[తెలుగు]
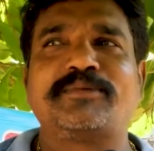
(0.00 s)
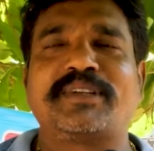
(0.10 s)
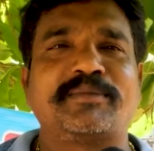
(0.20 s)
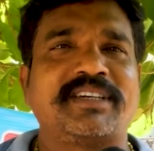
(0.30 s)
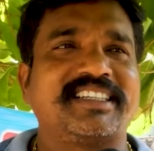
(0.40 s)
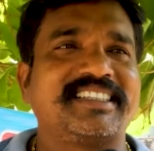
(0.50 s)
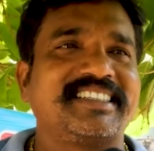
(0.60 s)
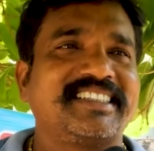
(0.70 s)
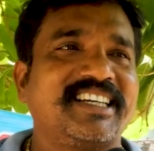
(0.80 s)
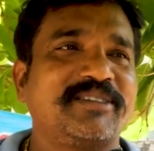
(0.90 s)
అది భ్రమ
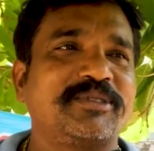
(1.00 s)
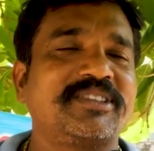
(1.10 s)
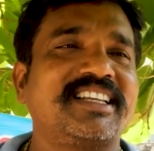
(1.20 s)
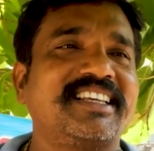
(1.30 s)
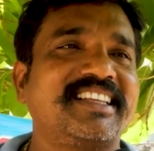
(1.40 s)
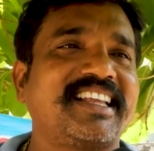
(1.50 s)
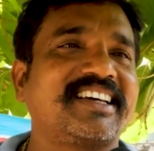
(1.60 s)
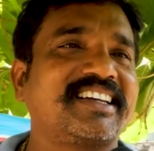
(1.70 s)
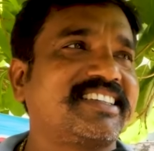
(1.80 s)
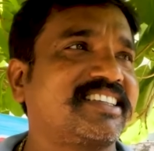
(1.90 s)
అభివృద్ధి లేదని
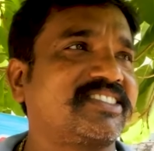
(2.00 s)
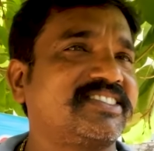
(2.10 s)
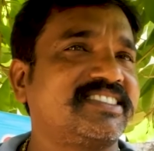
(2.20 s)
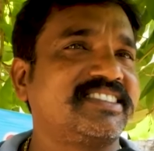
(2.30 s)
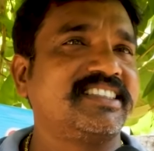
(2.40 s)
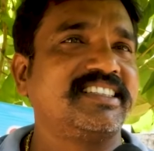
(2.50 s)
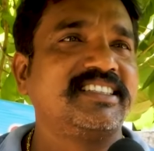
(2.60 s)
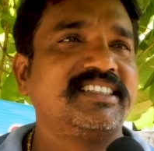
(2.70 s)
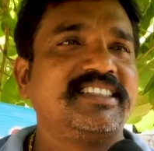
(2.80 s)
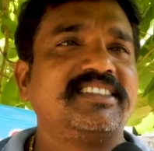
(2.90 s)
ఎలాగంటారు
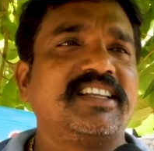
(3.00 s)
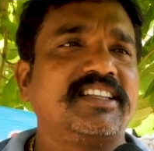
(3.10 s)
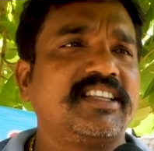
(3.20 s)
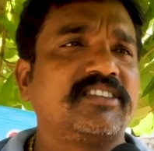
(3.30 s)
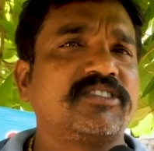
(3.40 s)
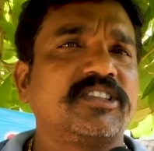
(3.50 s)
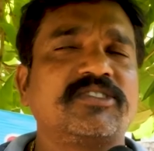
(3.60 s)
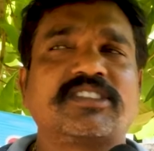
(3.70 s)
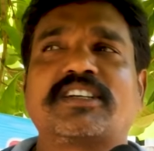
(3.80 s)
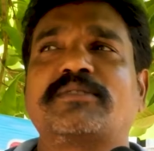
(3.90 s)
తెలియదేముంది
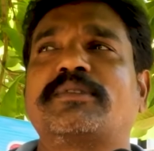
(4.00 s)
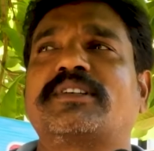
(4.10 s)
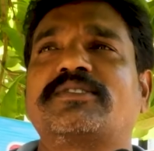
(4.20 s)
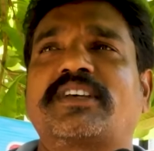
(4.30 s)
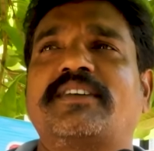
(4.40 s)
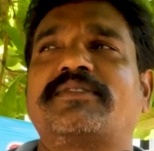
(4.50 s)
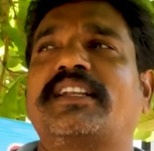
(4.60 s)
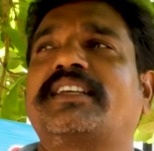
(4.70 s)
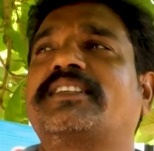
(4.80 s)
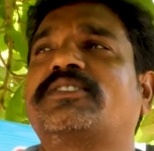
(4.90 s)
విశాఖపట్నం
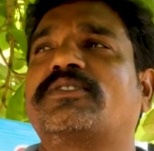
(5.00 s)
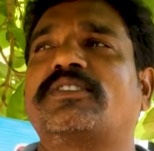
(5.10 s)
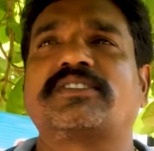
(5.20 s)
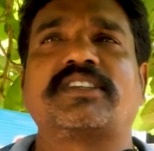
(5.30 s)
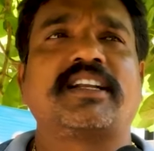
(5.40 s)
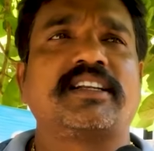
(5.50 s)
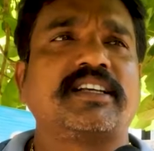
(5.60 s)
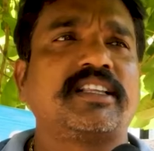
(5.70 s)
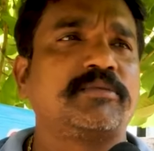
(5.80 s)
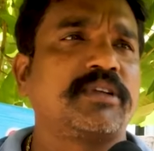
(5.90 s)
క్యాపిటల్గా తీసుకొని
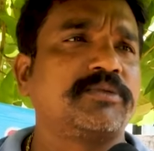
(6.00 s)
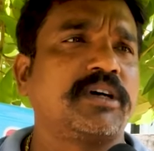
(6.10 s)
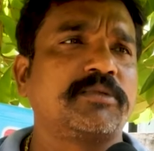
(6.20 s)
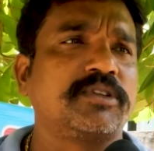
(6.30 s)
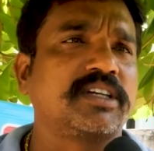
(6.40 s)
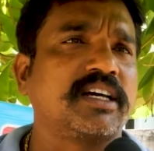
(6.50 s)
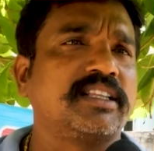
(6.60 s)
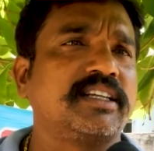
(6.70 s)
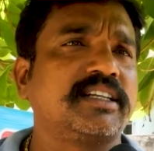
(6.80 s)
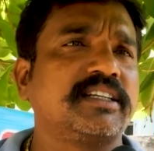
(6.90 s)
వస్తానన్నాడు అది అభివృద్ధి
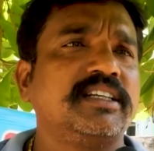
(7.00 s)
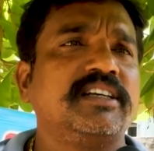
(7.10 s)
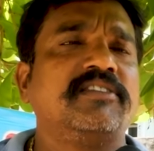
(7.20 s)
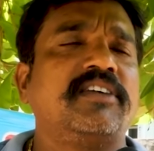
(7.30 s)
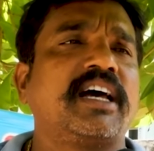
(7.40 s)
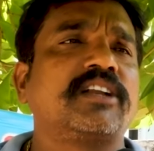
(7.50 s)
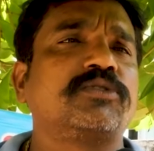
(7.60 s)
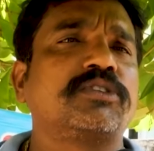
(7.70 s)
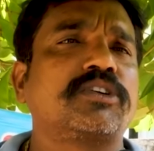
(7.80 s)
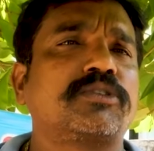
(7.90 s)
కాదేటి వేల
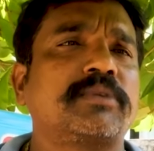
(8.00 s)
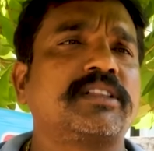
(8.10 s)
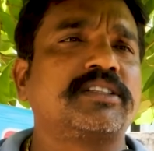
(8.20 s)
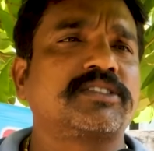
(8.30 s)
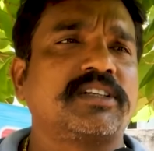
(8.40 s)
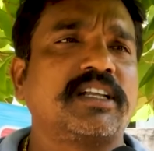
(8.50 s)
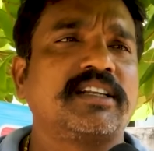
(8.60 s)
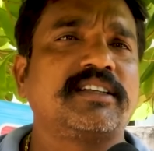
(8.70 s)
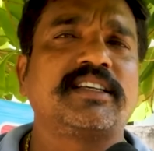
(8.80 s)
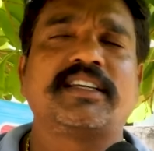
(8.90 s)
కోట్ల రూపాయలు తీసుకుని
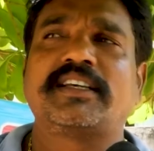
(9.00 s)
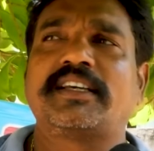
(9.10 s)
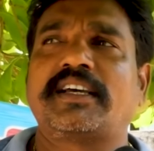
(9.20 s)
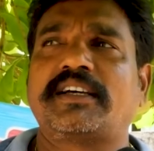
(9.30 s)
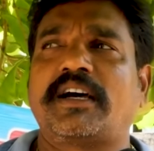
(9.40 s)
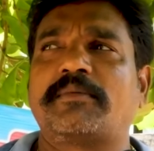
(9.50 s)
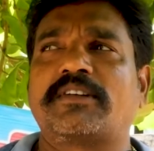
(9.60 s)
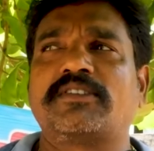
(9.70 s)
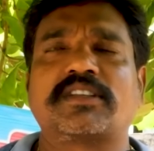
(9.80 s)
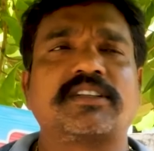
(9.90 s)
వెళ్ళి
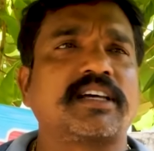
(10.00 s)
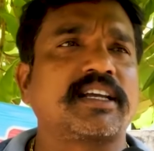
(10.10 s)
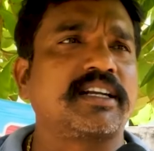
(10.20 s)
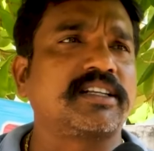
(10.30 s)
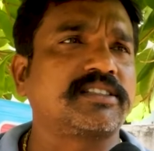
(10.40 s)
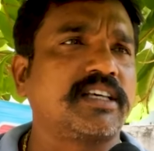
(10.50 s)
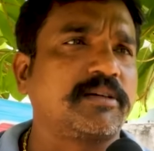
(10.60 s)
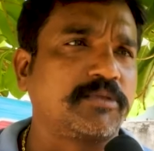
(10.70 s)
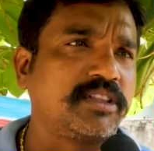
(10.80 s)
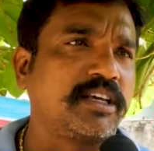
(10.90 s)
అమరావతిలో తగలెట్టేస్తే అది
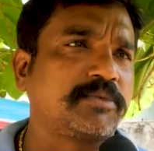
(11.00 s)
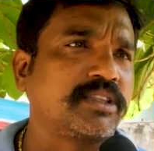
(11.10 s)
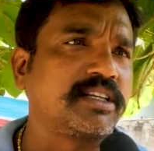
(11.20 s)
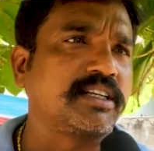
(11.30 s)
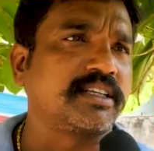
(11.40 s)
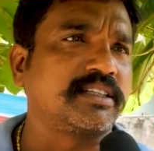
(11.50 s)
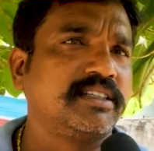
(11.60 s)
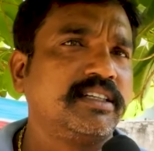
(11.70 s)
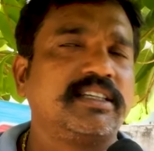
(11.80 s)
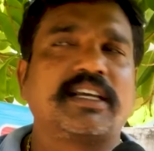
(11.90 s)
అభివృద్ధి అయిపోద్ది
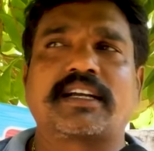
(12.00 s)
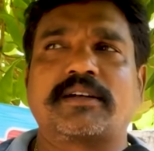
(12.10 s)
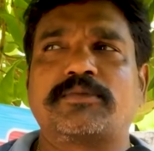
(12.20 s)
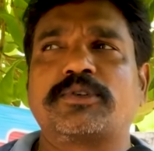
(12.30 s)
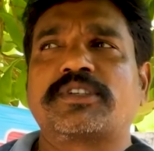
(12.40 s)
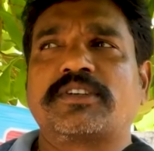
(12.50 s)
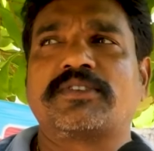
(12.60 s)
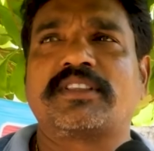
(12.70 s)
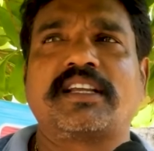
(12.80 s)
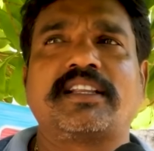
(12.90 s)
ఎక్కడ బూస్టింగ్
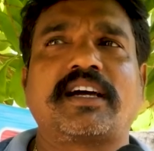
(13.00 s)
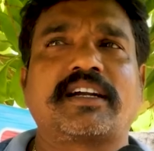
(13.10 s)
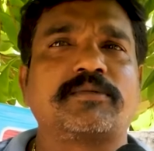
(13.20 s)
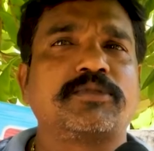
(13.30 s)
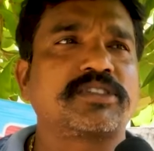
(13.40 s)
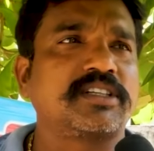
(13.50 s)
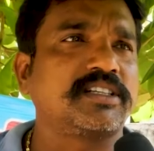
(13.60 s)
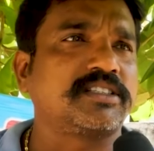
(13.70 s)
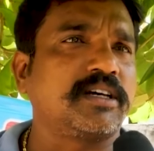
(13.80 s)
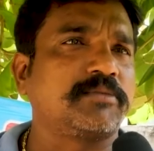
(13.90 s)
ఉందనేది అక్కడ బూస్టింగ్
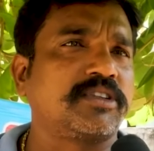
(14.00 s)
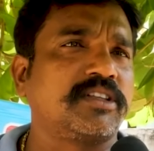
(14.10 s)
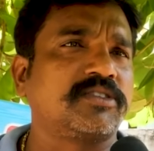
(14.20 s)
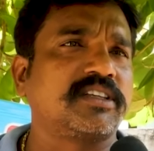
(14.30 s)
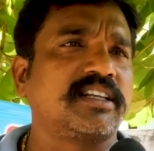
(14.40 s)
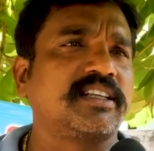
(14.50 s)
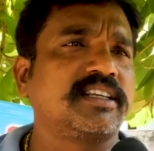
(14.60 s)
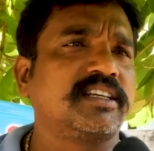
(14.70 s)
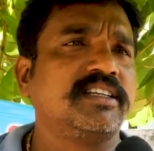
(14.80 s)
ఇస్తే అభివృద్ధి అవుతుంది కానీ